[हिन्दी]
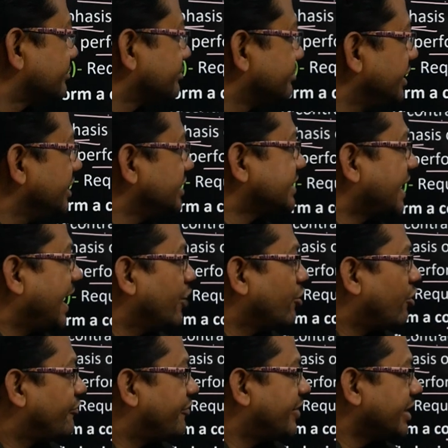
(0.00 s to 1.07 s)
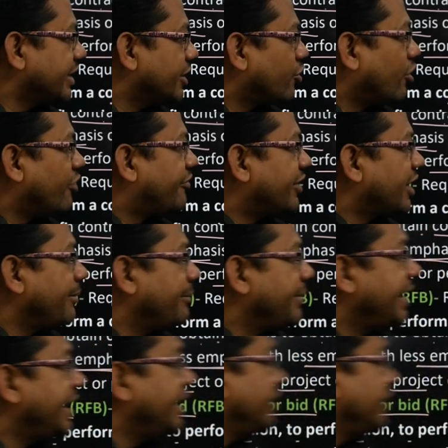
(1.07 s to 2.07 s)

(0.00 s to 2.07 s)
मीन्स एन ऑफर एक ऑफर है मेड